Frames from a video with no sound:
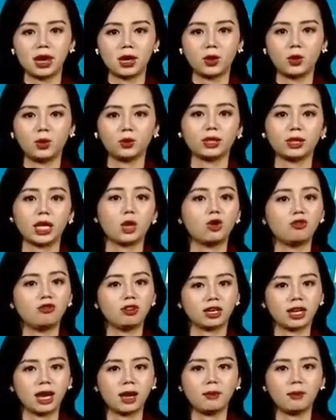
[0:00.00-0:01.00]
độ tại khu vực
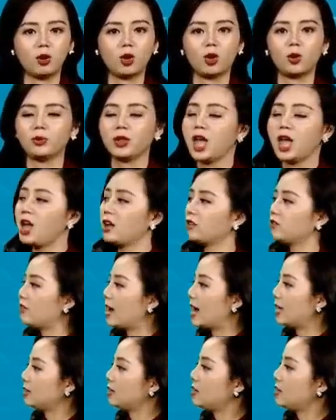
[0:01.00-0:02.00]
Nam Bộ và
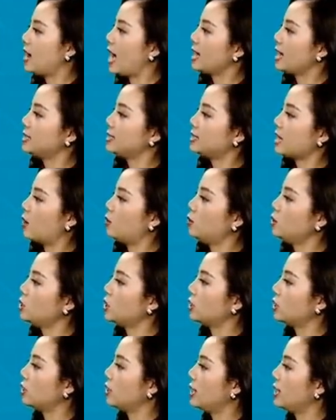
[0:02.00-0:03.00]
từ 26 cho
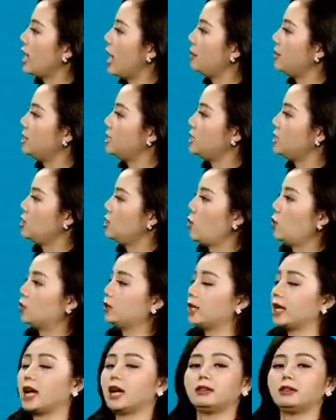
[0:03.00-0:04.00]
tới 29 độ
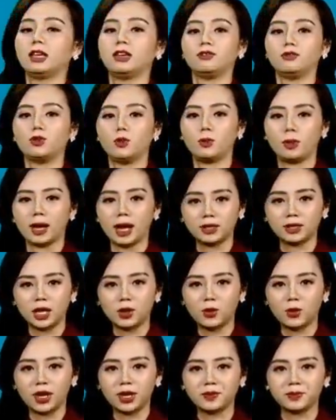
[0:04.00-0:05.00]
tại các tỉnh vùng cao Tây
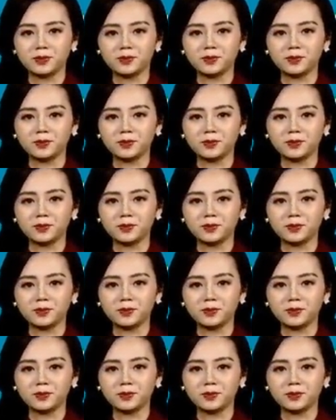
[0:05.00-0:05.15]
Nguyên.